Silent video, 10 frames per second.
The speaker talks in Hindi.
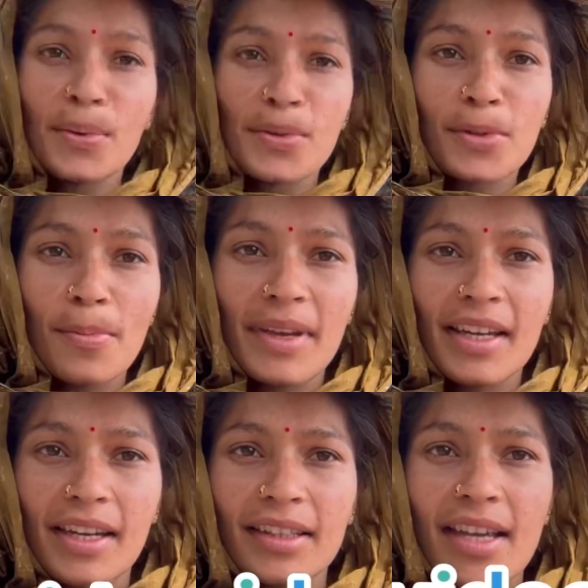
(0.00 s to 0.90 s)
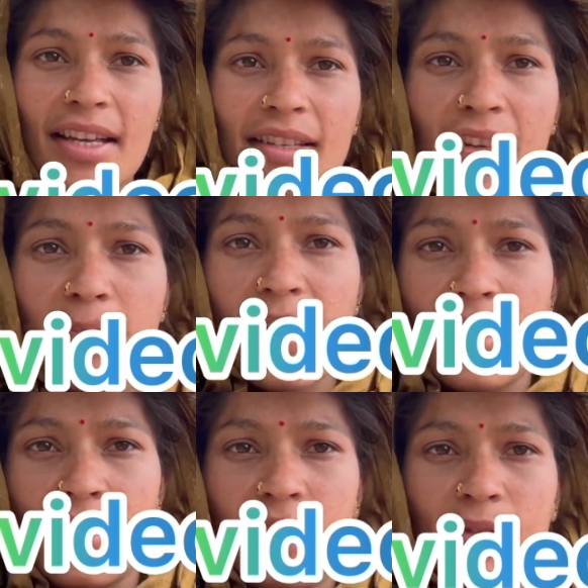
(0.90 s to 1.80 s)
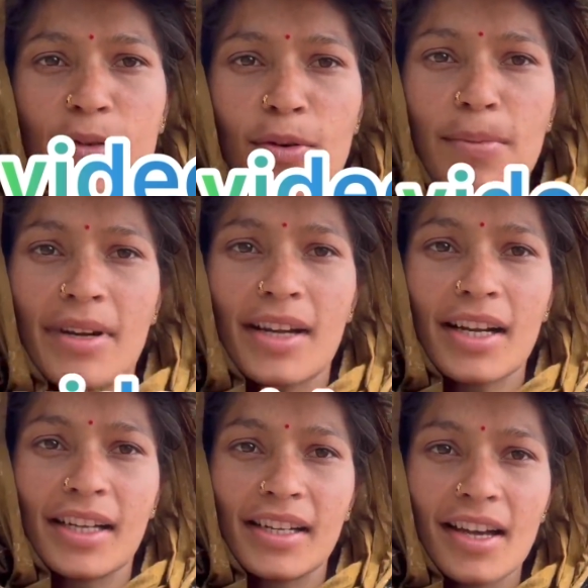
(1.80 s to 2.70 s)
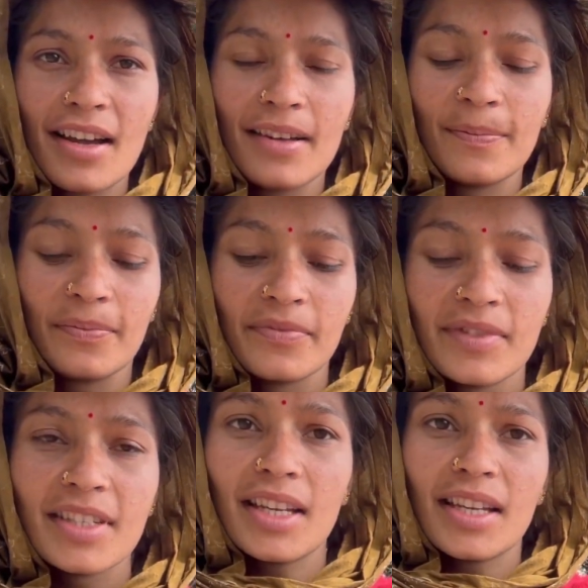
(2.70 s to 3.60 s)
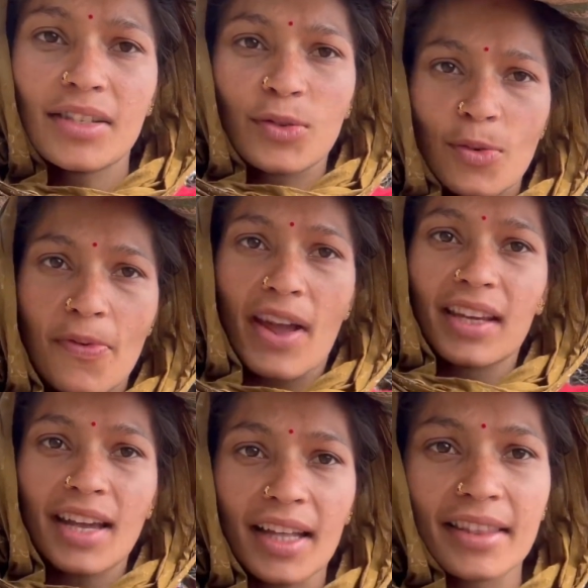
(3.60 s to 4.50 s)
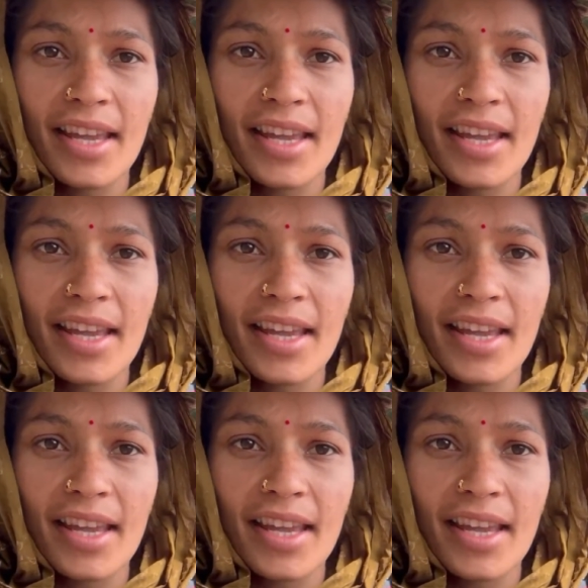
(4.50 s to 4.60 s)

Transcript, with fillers: दोस्तों मैंने रख दिया सर में गोबर का कट्टा चलिए इसको फेंक के आते